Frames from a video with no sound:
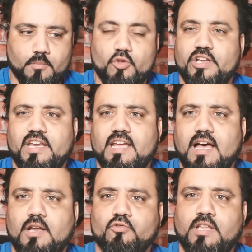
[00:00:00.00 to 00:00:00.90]

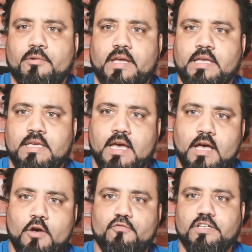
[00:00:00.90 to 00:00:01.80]
مونريال
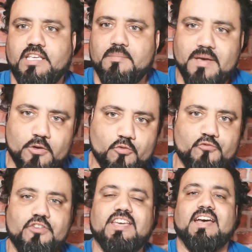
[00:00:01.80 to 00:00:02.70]
وضواحيها وفي الكيباك
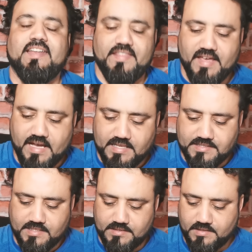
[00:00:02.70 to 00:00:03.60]
وفي كندا
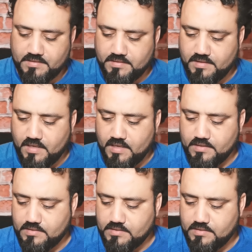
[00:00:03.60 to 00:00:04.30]
خاصة آه،